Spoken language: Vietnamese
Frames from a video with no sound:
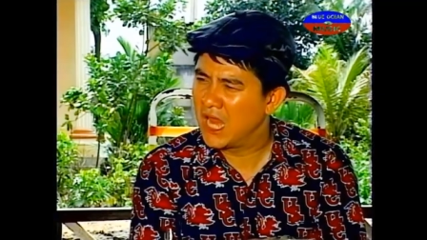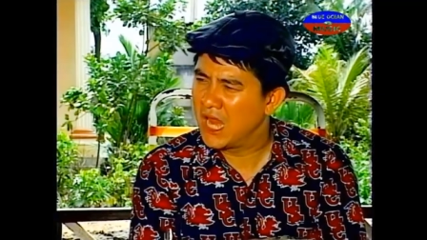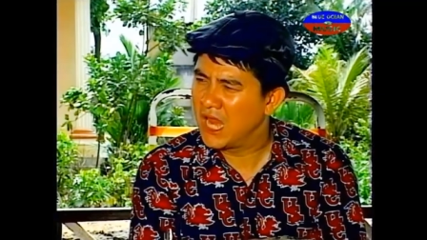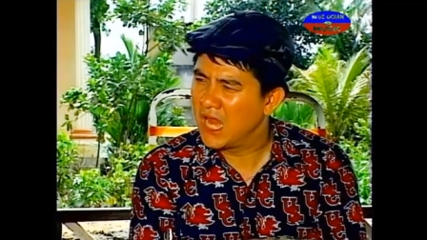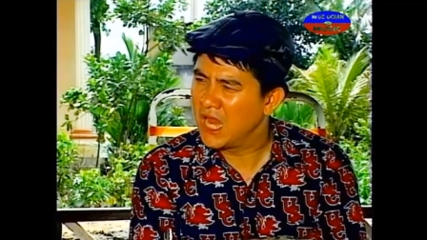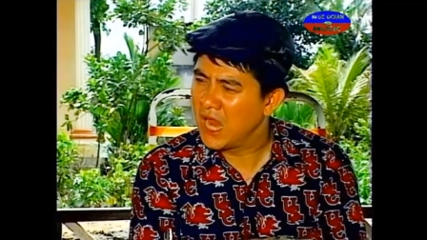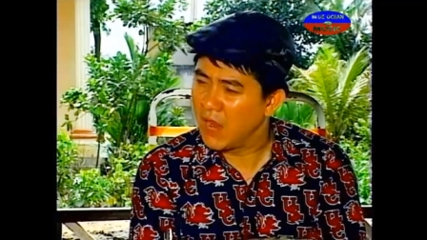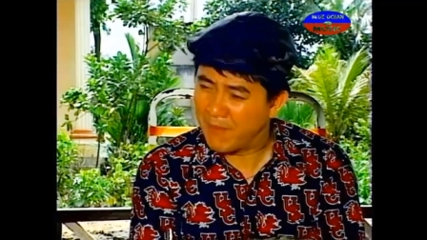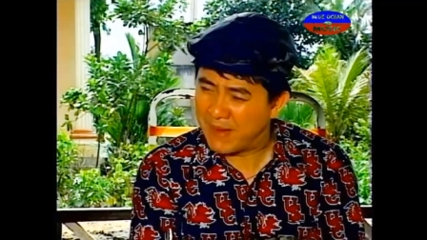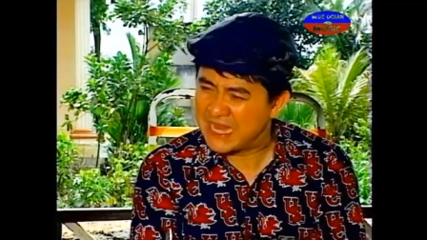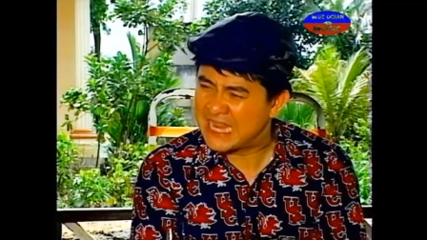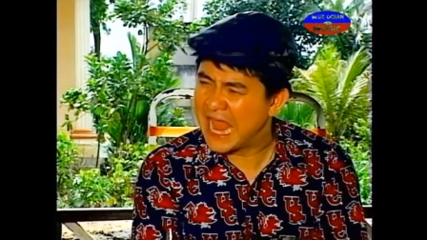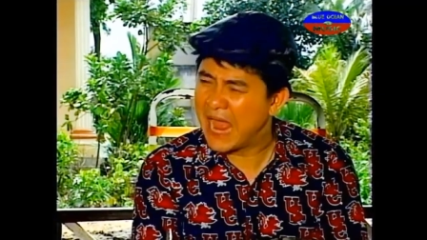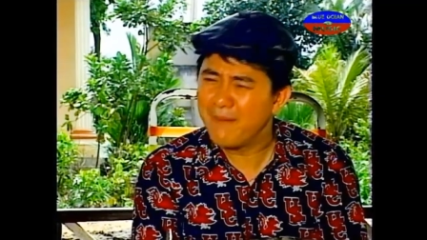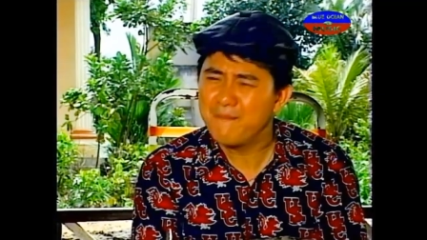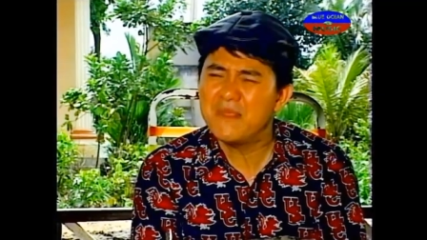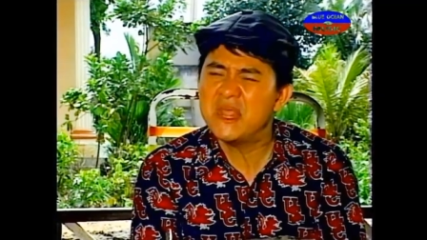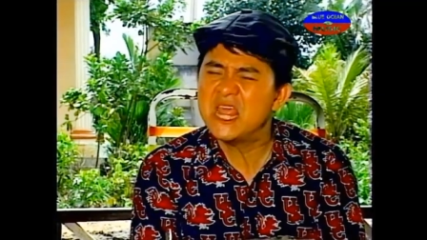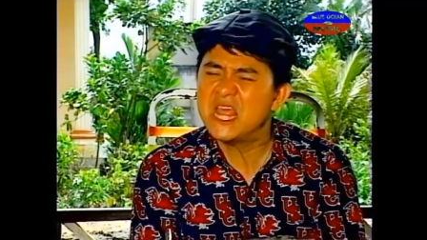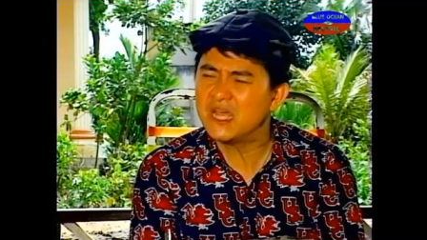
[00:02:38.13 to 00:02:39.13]
Sao mày
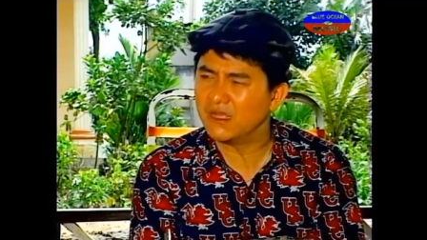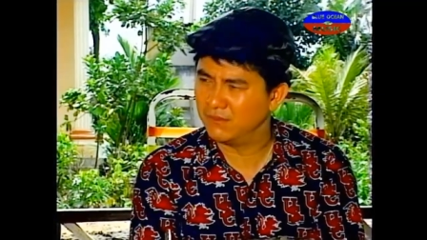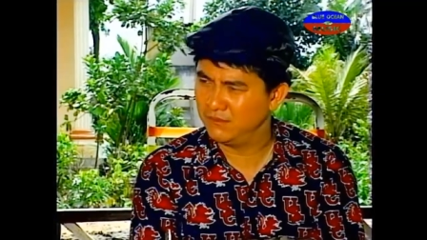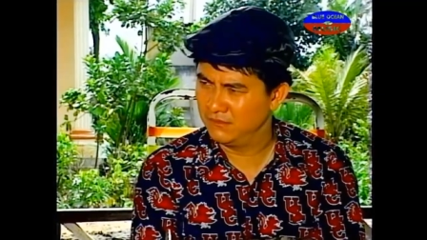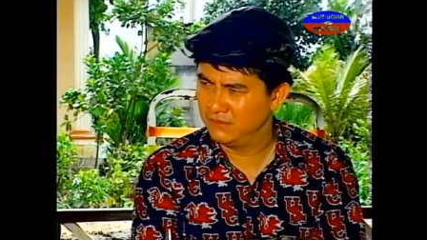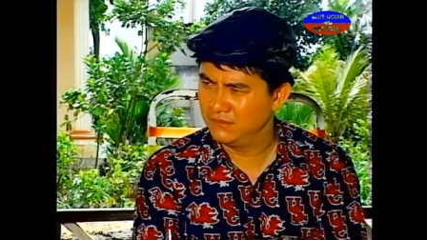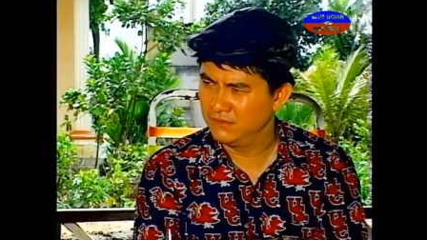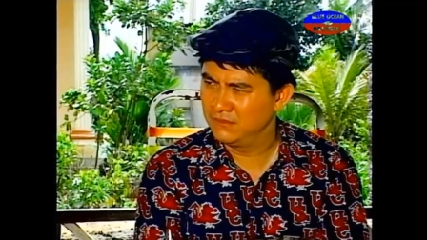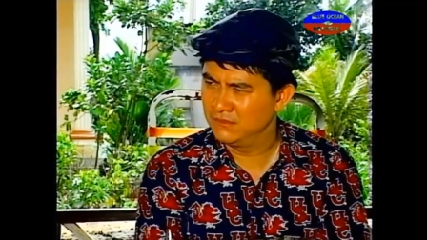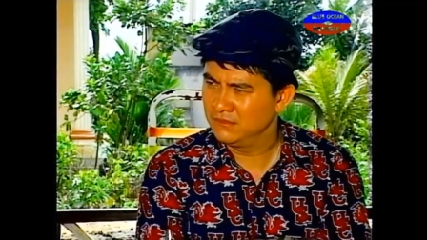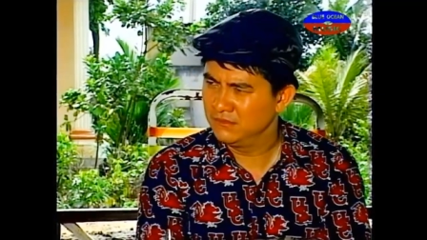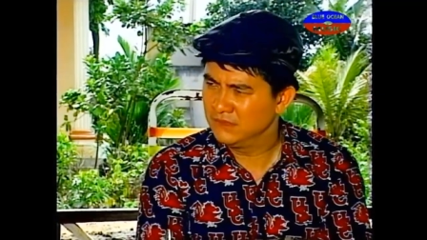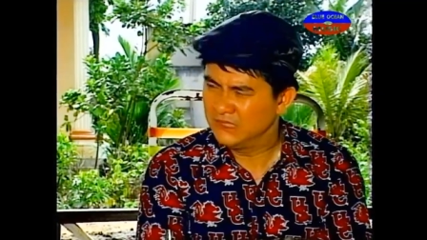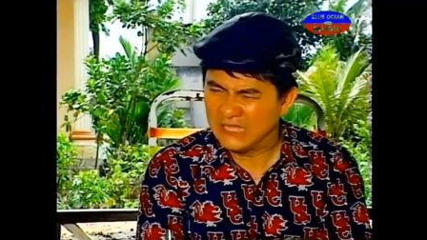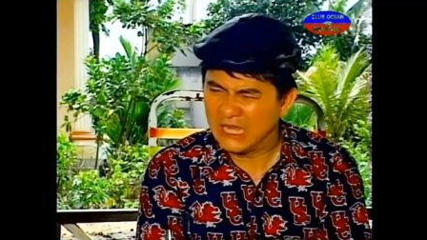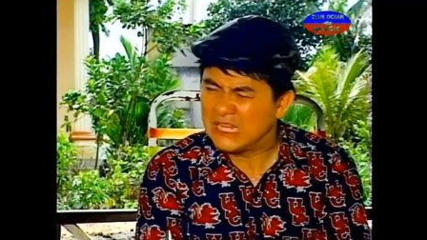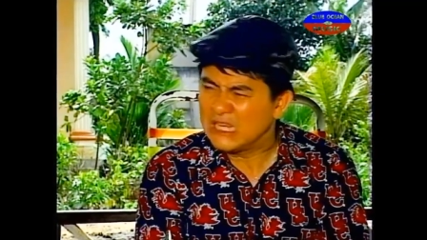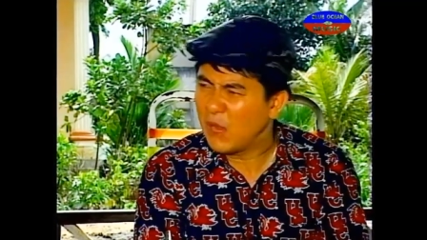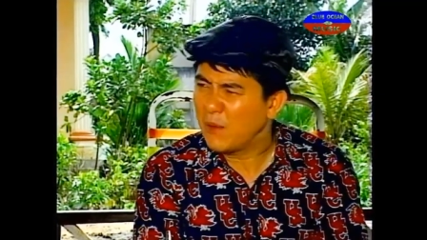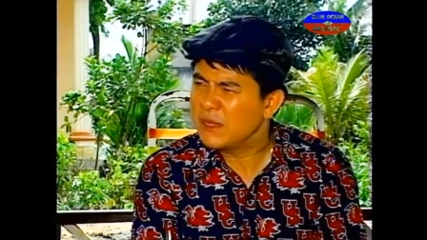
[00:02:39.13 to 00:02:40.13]
đã biết đóng
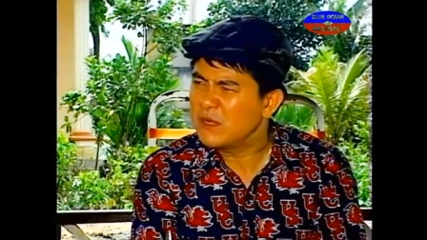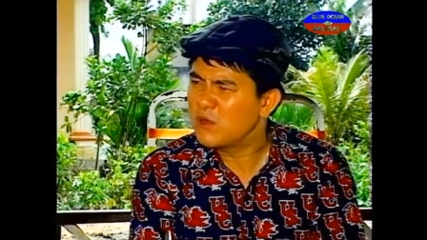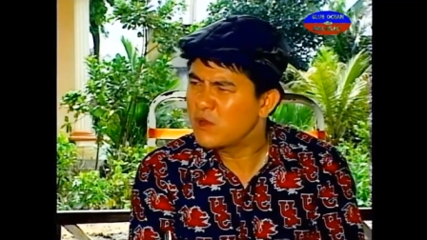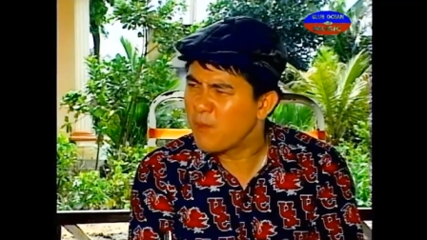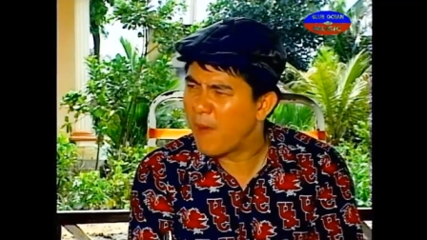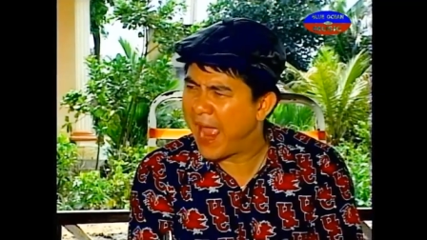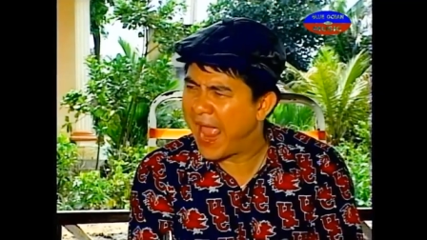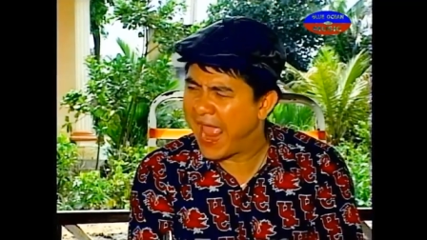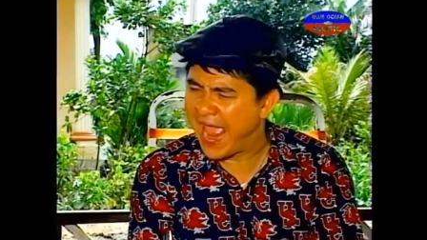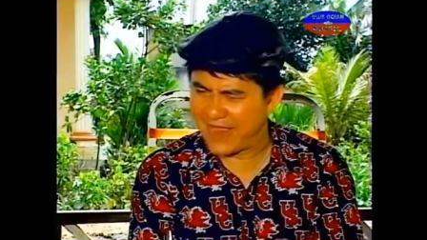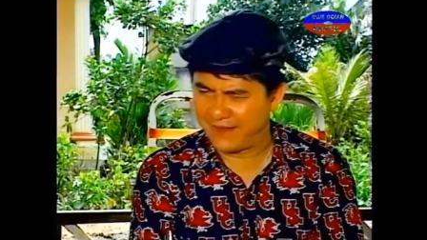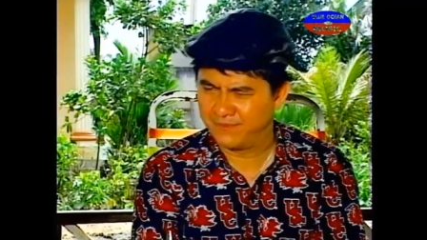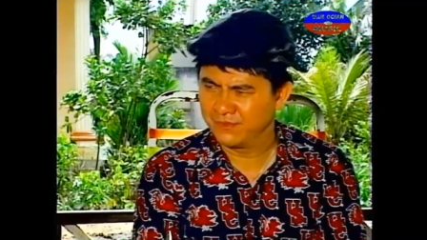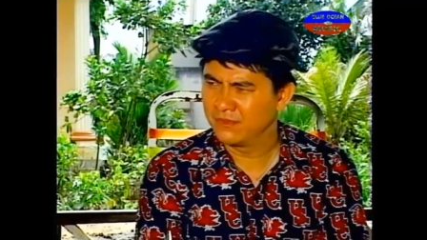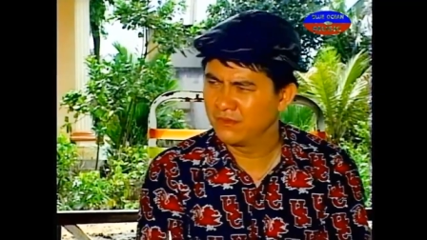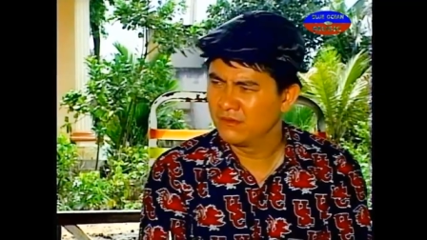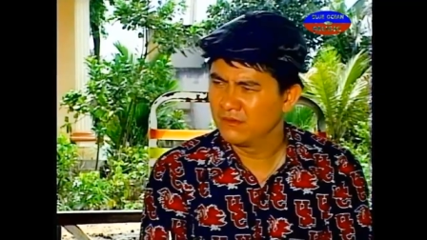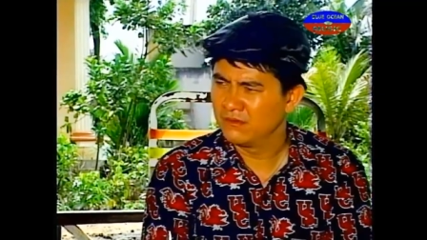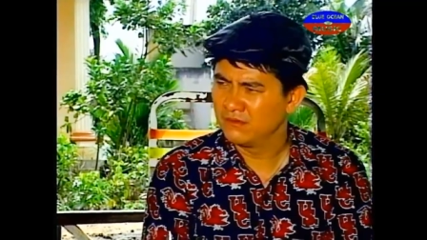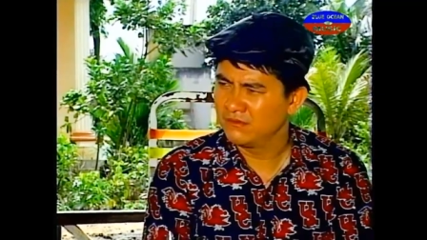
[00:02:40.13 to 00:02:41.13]
trang thờ bà?
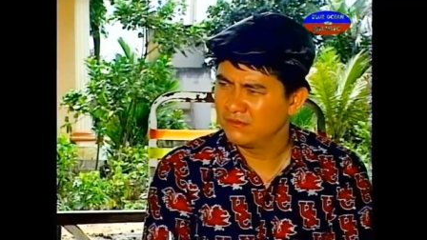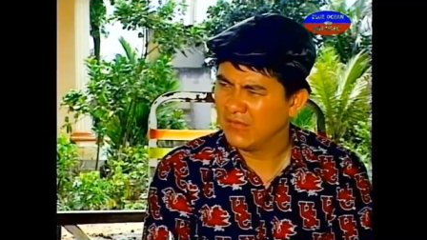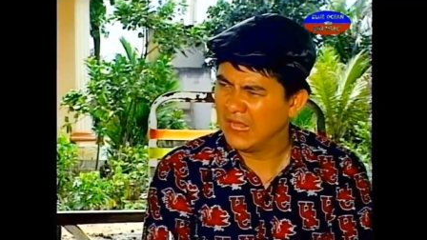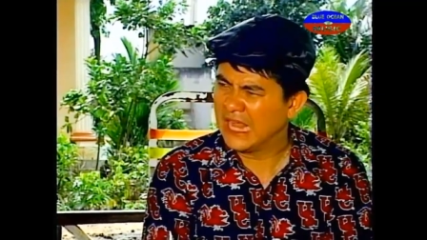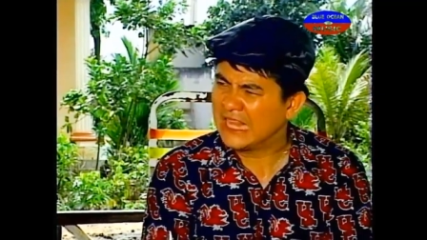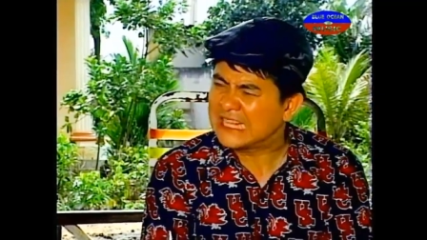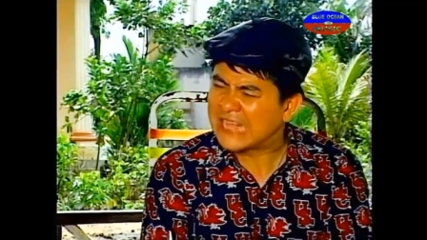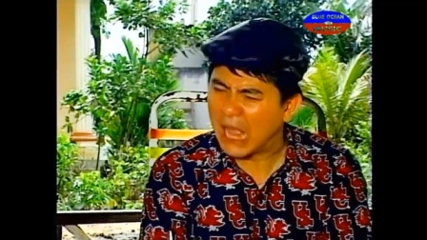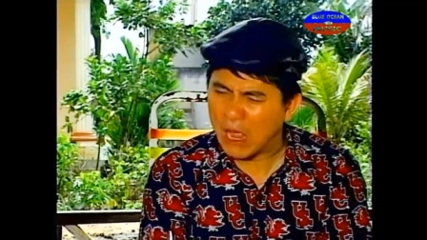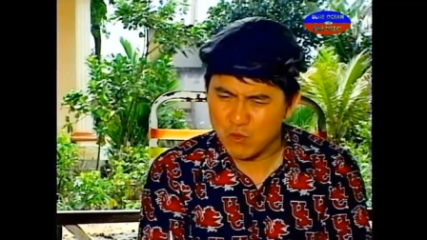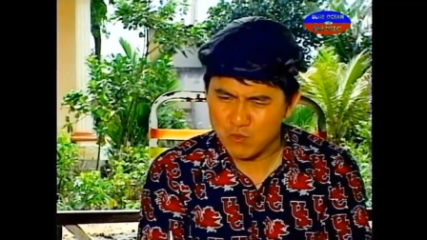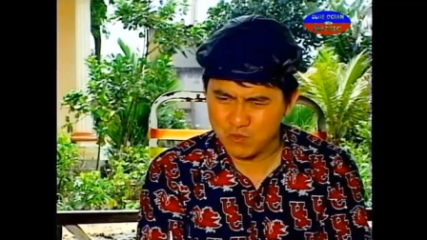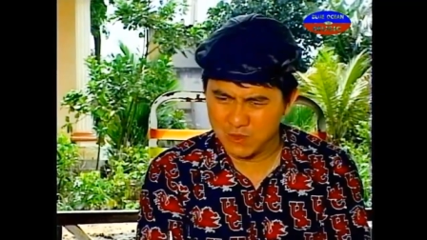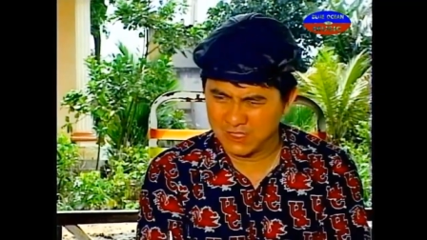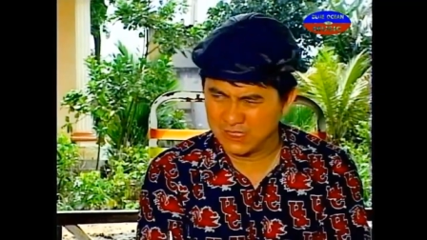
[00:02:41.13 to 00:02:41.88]
Trang tao đâu